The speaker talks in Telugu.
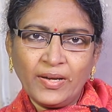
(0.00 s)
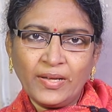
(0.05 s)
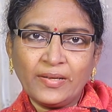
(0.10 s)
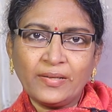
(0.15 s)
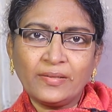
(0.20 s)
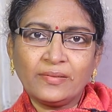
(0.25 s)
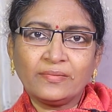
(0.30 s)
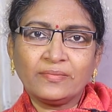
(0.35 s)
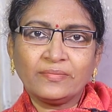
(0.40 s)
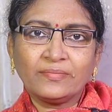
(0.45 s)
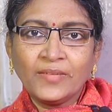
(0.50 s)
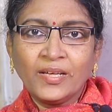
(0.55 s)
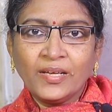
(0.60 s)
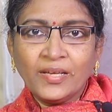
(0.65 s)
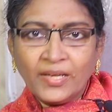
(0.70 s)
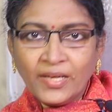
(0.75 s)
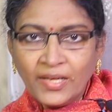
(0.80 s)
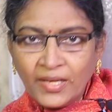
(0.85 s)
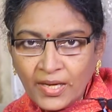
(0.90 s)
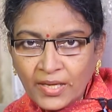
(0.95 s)
వీళ్ళకి
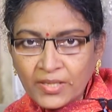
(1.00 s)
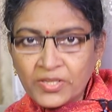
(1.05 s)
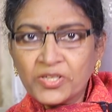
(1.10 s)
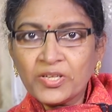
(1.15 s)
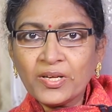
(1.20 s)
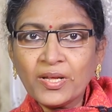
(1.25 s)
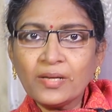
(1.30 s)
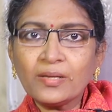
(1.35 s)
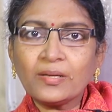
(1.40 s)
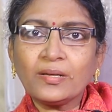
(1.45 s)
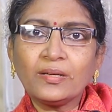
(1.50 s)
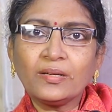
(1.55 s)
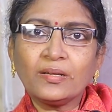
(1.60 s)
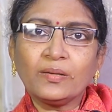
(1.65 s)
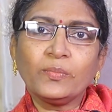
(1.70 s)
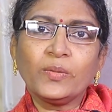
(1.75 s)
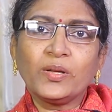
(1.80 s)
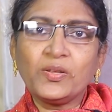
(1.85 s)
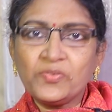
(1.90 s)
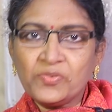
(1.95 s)
ఈ లక్షణాలు
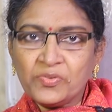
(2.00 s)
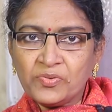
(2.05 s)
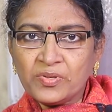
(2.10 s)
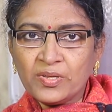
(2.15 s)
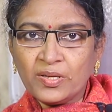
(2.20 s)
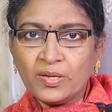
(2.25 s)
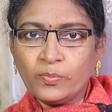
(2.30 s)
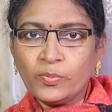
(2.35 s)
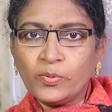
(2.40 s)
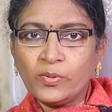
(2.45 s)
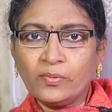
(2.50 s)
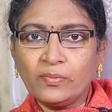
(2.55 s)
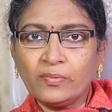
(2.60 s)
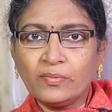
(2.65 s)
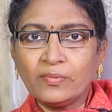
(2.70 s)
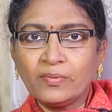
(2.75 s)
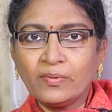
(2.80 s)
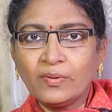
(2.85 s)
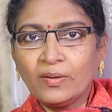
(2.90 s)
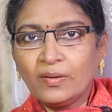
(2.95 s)
కనుక మనం చూసినప్పుడు
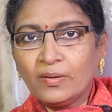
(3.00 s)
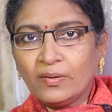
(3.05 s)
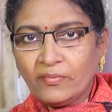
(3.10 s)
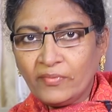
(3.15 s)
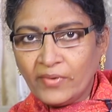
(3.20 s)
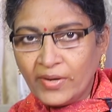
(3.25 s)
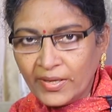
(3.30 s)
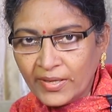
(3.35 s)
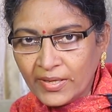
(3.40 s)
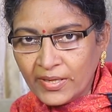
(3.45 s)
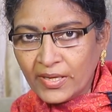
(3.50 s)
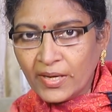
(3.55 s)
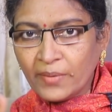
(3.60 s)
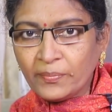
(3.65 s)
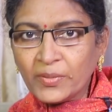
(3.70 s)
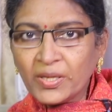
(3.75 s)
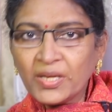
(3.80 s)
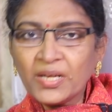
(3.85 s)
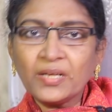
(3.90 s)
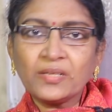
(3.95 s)
వాళ్ళకి
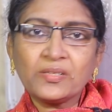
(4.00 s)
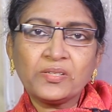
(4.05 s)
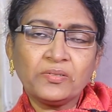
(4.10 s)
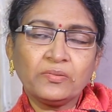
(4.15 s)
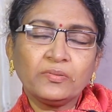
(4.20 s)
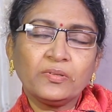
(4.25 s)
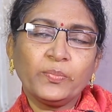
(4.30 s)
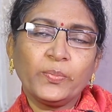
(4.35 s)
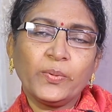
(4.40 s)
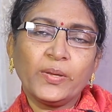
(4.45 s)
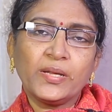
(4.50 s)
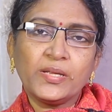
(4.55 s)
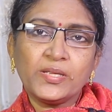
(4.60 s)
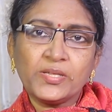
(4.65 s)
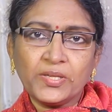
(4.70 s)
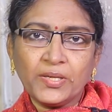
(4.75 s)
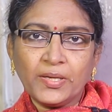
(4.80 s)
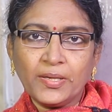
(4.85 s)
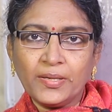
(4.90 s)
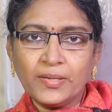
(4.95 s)
ఎం అనే అక్షరంతో పేరు
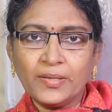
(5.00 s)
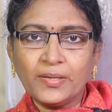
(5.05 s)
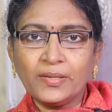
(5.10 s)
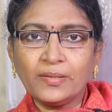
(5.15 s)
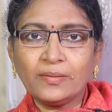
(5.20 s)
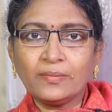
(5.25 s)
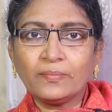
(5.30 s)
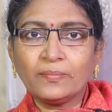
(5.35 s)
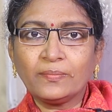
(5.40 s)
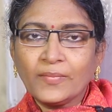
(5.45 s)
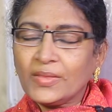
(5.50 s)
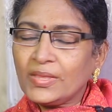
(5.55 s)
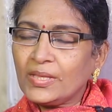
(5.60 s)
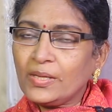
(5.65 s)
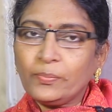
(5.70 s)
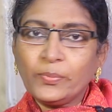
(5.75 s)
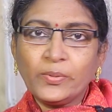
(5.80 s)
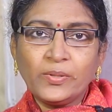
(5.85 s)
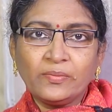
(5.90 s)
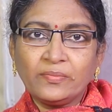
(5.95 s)
ఇచ్చేయాలండి
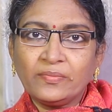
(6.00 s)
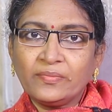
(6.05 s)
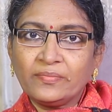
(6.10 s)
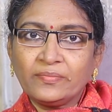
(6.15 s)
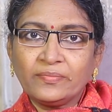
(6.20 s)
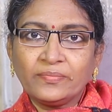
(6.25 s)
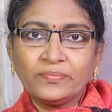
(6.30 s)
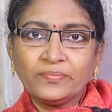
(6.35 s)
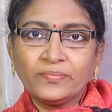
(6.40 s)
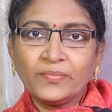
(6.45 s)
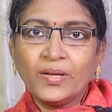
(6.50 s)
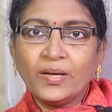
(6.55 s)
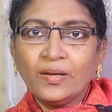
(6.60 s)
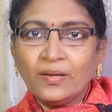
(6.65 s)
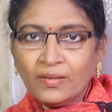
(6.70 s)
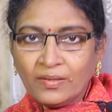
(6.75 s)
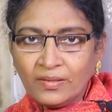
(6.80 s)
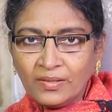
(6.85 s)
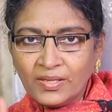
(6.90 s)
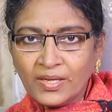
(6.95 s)
తప్పదు
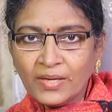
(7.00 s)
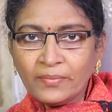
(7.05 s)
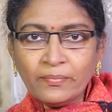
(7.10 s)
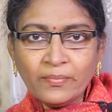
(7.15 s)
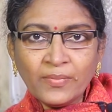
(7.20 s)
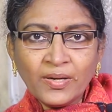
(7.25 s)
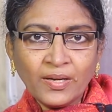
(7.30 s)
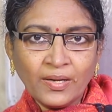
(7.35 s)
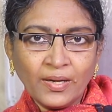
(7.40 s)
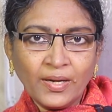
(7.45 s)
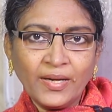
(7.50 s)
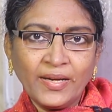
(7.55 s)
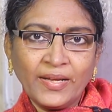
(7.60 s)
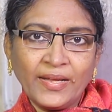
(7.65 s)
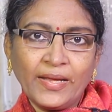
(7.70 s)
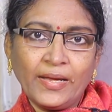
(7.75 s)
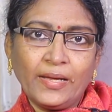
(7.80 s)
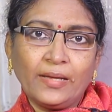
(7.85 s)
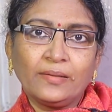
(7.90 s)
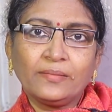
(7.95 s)
ఎం అండ్
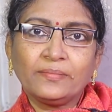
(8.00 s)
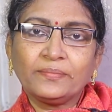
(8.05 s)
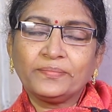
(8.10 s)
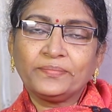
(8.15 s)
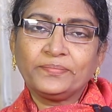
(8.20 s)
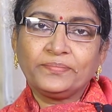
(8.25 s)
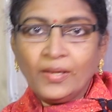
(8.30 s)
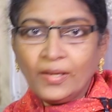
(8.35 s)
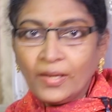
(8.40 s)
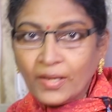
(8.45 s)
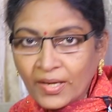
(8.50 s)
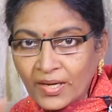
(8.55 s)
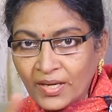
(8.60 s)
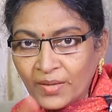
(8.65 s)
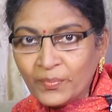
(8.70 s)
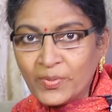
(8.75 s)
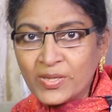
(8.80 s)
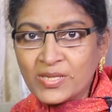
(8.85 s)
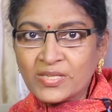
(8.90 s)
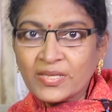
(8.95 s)
కే
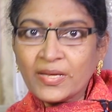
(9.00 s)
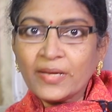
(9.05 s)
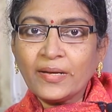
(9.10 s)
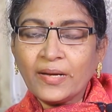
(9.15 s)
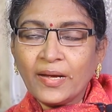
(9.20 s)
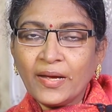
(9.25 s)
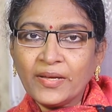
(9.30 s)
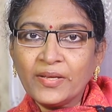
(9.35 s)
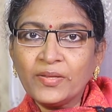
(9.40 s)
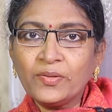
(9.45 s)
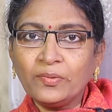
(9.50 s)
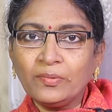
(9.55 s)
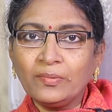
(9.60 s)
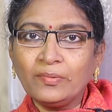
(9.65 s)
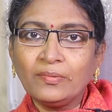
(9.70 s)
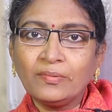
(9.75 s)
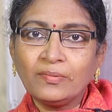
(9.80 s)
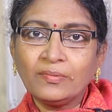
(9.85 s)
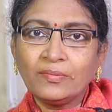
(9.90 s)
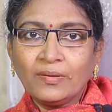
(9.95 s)
ఇక్కడ మిస్ అయిన ఐదు
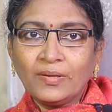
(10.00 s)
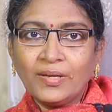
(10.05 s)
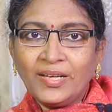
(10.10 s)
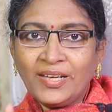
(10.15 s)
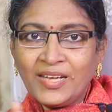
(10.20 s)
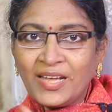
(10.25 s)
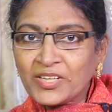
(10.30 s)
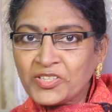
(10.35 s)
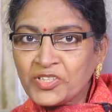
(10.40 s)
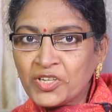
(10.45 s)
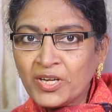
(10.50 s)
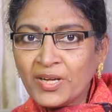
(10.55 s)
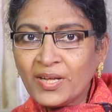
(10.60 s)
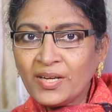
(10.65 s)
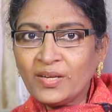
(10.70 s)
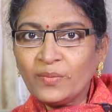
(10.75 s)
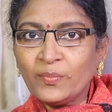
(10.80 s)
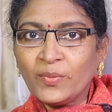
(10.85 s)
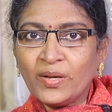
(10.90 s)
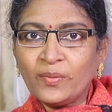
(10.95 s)

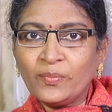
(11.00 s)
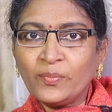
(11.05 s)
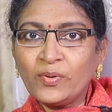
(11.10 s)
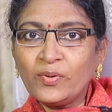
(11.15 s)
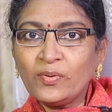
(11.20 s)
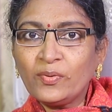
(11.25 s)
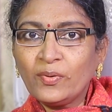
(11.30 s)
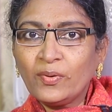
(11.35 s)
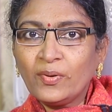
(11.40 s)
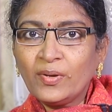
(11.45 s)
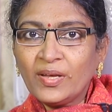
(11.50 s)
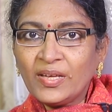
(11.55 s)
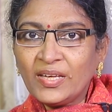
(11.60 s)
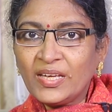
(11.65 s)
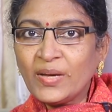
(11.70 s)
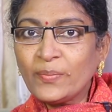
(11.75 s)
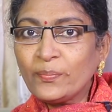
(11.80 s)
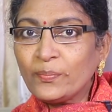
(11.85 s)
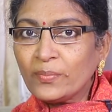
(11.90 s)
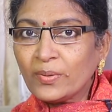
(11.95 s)
లక్షణాలని మనము
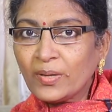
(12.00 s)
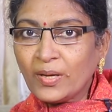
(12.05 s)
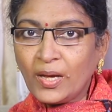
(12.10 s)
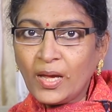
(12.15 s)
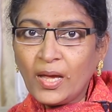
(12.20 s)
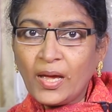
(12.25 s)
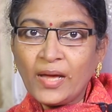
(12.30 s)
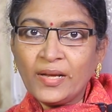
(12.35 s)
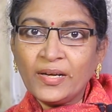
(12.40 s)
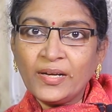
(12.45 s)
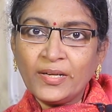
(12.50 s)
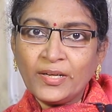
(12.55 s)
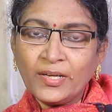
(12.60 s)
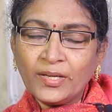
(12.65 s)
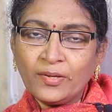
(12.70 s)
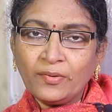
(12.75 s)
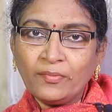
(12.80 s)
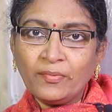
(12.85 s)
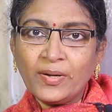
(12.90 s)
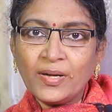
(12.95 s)
ఎంకే
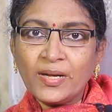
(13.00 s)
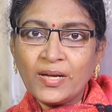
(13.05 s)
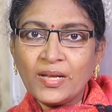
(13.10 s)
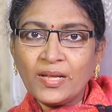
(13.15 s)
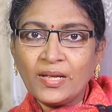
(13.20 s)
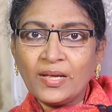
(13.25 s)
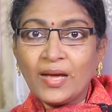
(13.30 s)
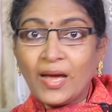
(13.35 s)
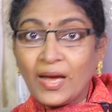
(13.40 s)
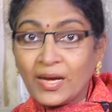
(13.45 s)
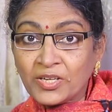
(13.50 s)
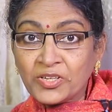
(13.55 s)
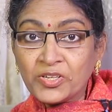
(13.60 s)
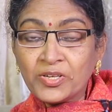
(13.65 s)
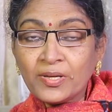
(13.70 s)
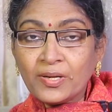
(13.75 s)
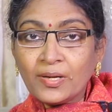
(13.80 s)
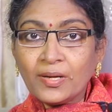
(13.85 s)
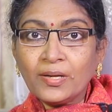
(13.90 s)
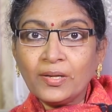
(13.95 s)
అనేటటువంటి
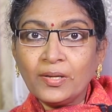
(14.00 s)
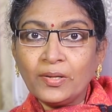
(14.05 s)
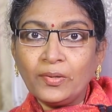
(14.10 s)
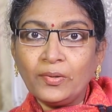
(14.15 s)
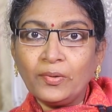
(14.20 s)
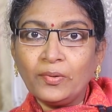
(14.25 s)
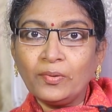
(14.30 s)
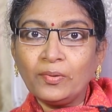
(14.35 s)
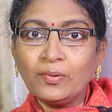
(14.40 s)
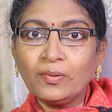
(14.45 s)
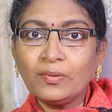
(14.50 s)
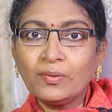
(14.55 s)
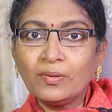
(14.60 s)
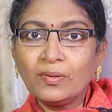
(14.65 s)
అక్షరాలలో